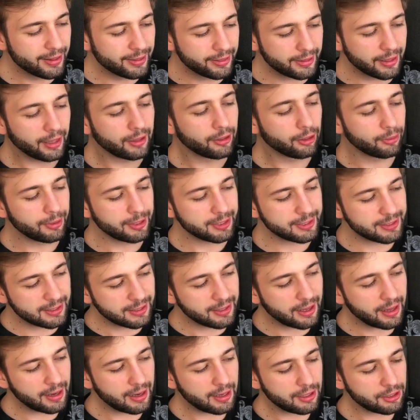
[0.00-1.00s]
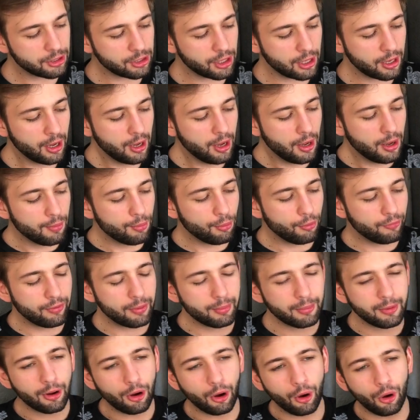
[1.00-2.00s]
Natomiast na razie
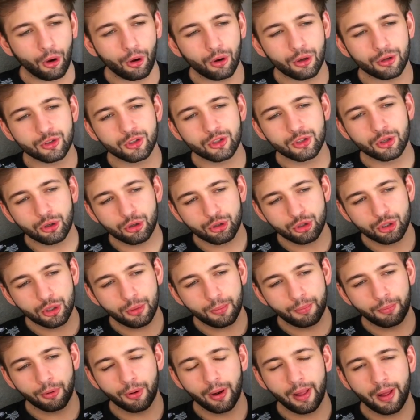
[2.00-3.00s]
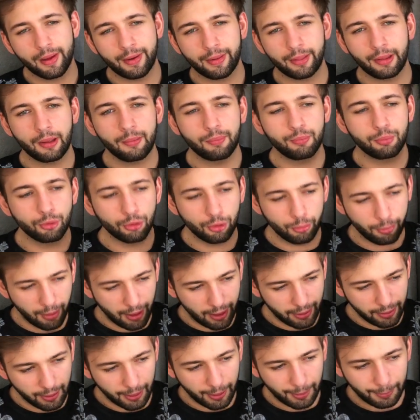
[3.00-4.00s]
mówimy o Zorzy Polarnej
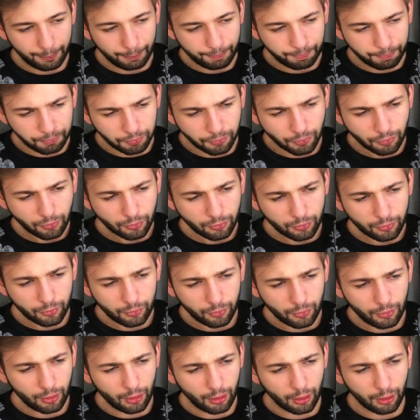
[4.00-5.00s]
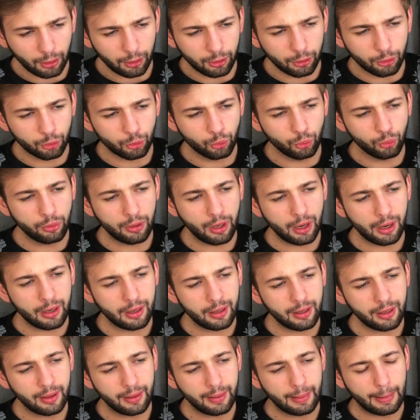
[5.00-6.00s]
Pullmana
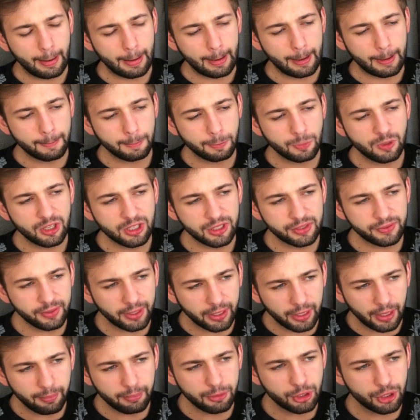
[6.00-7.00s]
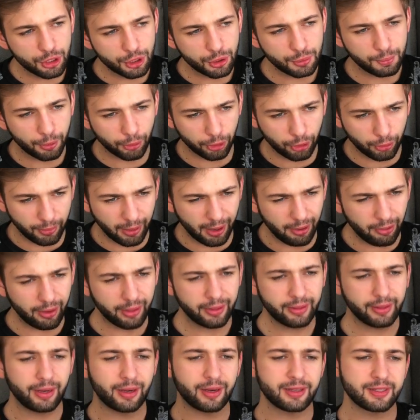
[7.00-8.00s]
która e, niezwykle mi się spodobała.
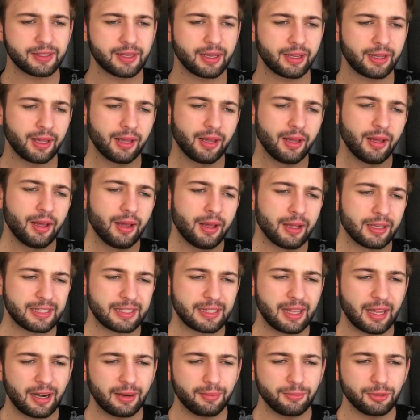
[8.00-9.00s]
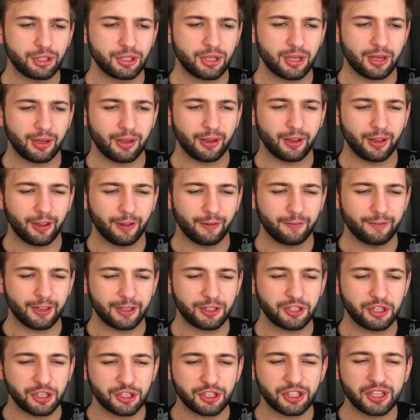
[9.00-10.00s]
Teraz tak staram się, e,
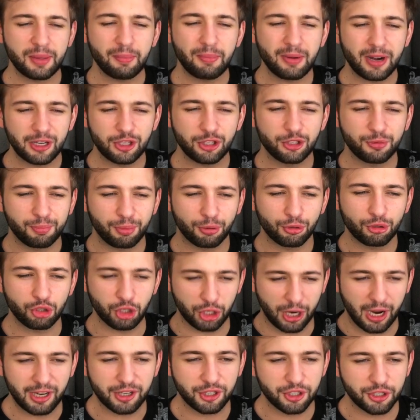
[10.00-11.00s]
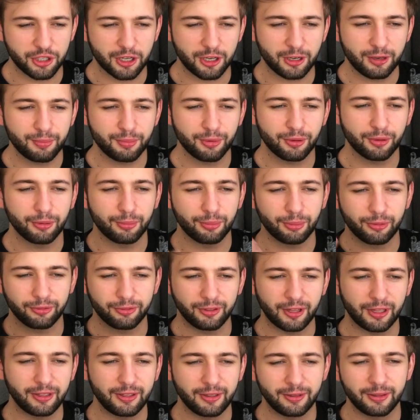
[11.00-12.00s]
wiecie, zebrać po czasie, bo, bo
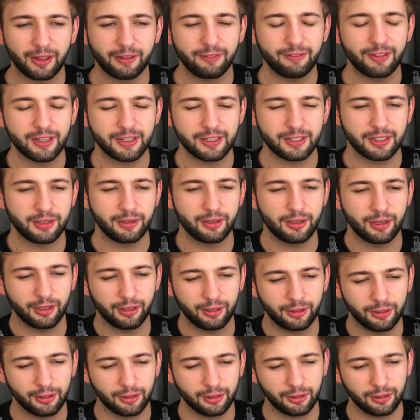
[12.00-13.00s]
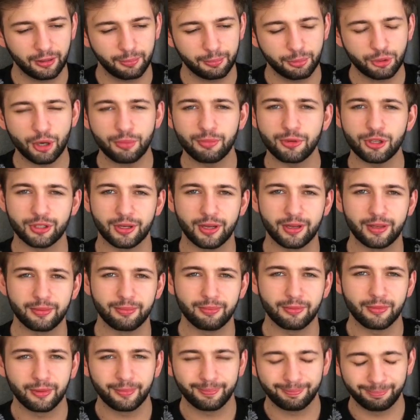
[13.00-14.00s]
wtedy najwięcej e,
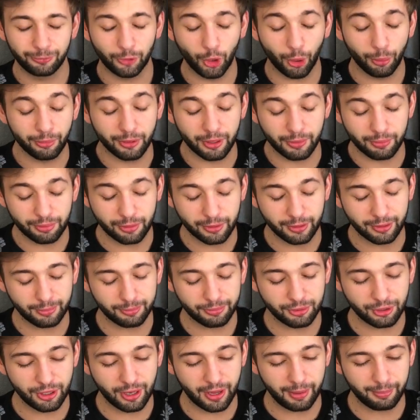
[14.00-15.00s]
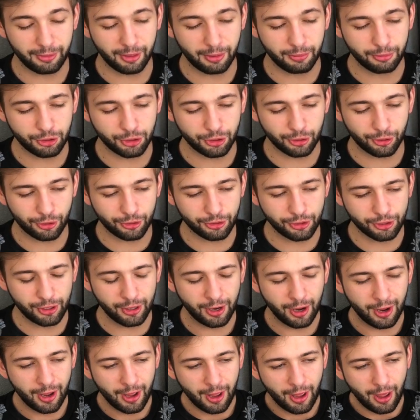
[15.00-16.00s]
przemyśleń do mnie przynajmniej
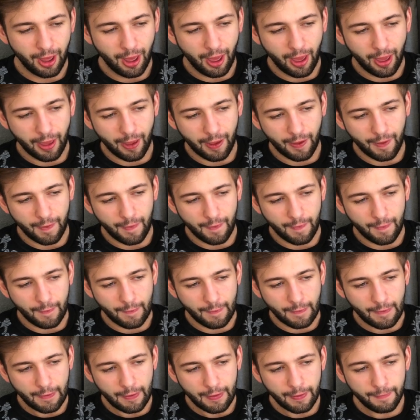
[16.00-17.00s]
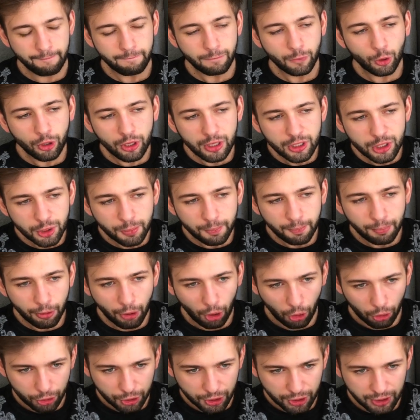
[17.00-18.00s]
przychodzi. I no jest
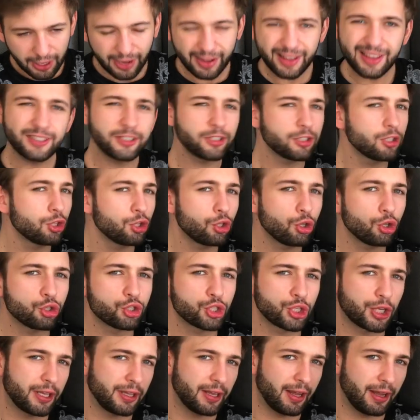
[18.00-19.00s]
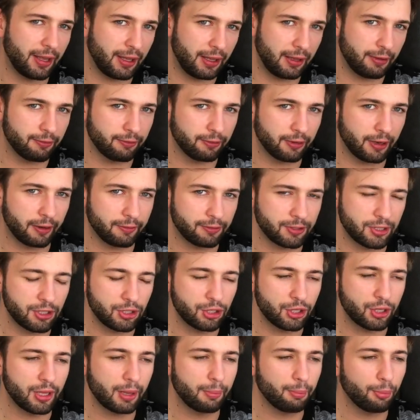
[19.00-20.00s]
prosta, jest troszkę naiwna, w
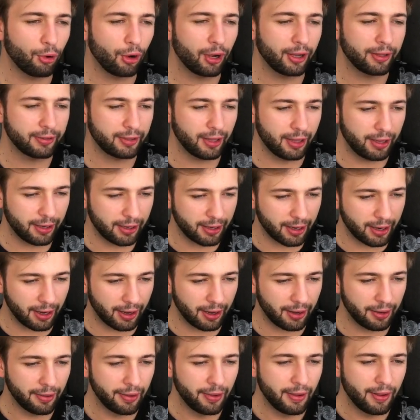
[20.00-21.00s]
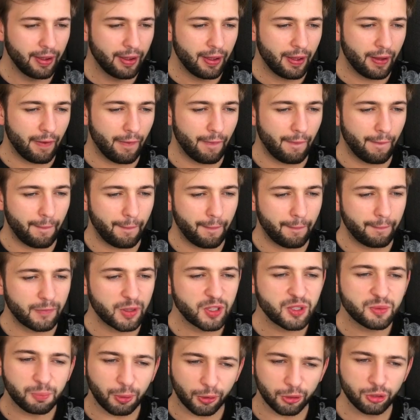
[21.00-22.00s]
sensie ta bohaterka,
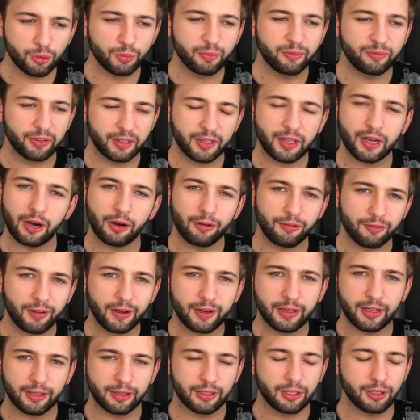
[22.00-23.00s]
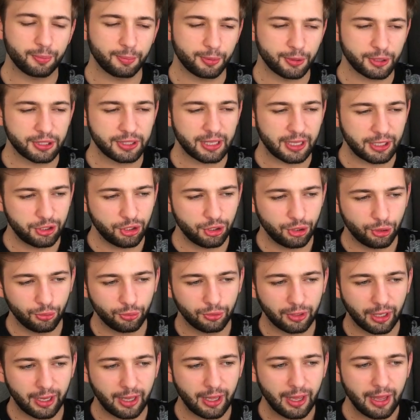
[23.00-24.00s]
sposób wykreowania tych postaci
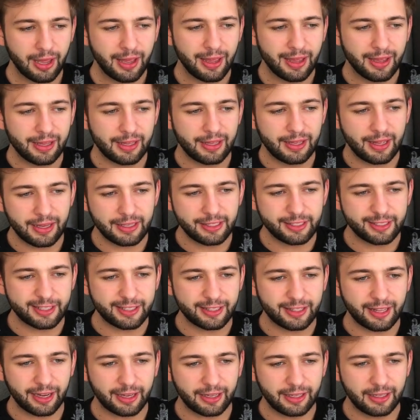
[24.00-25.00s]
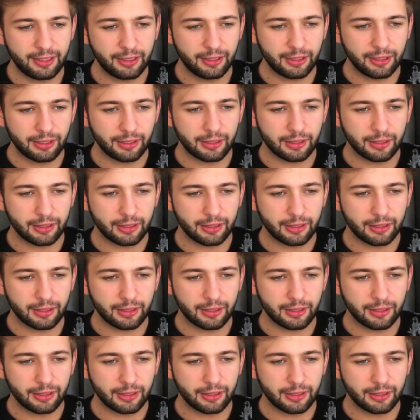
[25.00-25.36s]
tutaj jest taki